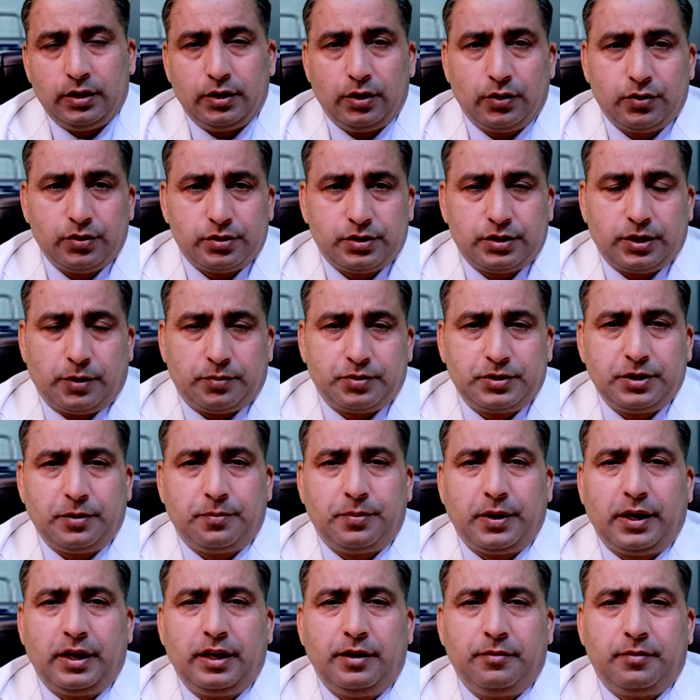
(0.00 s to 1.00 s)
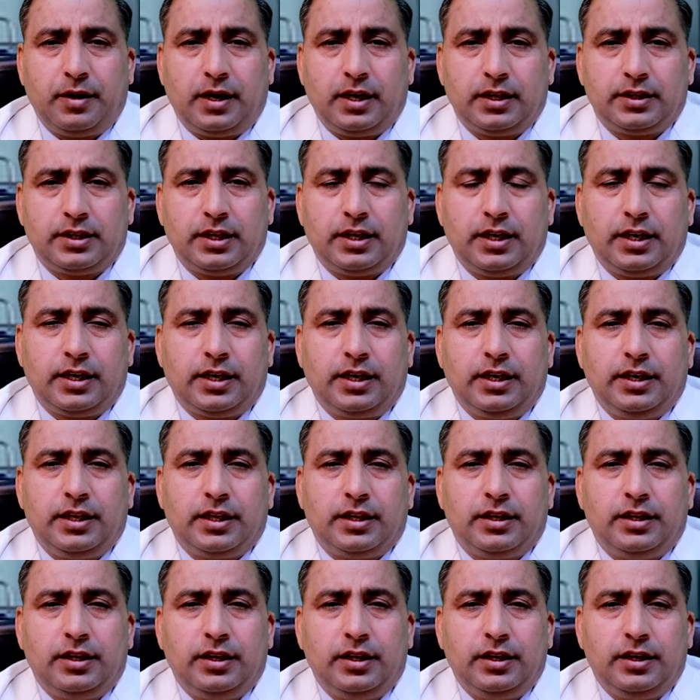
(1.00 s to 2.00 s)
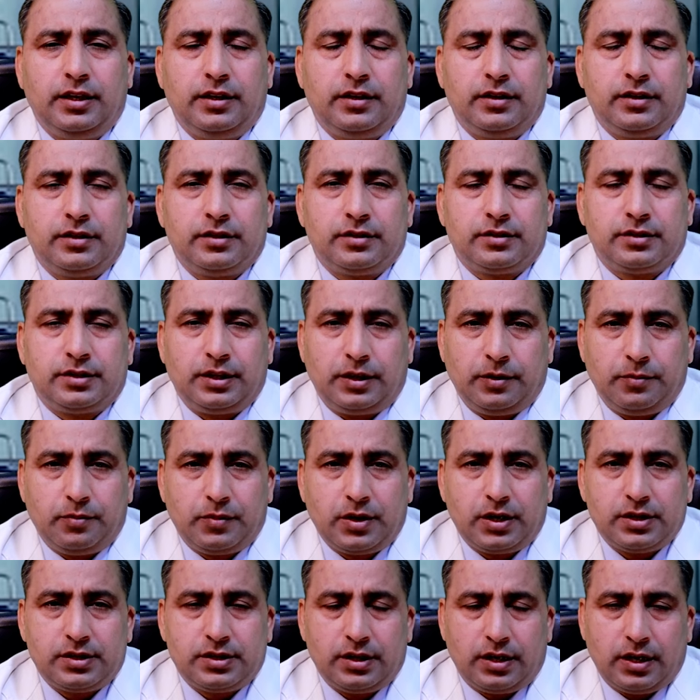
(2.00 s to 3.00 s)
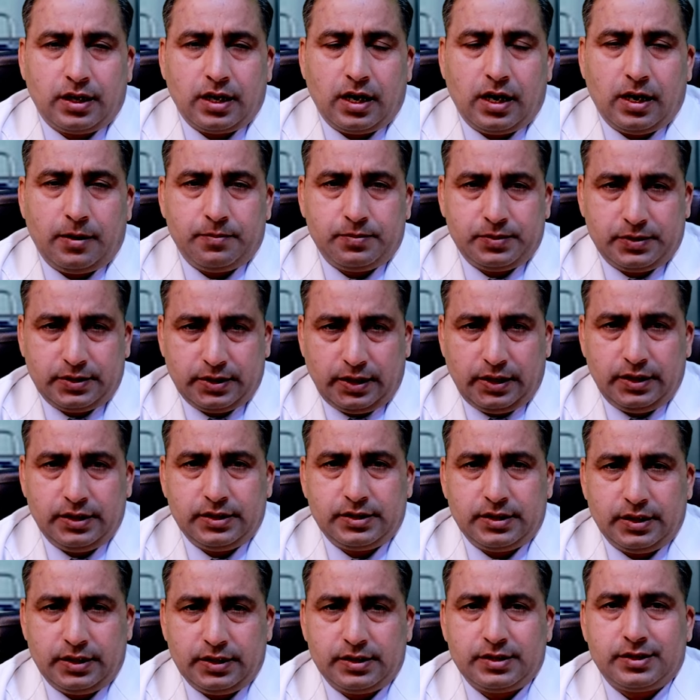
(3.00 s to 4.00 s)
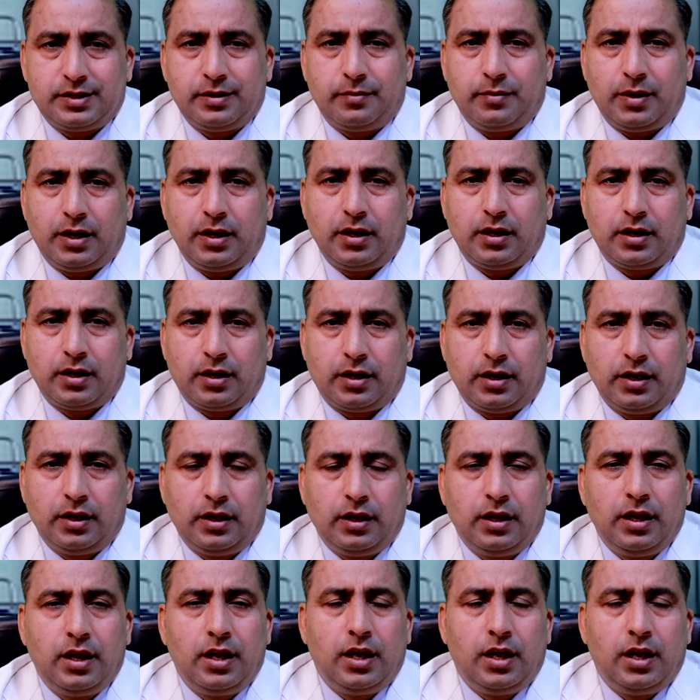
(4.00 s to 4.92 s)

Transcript: देखो सबसे पहली बात है कि यदि सेब का सिरका आप सही से इस्तेमाल करें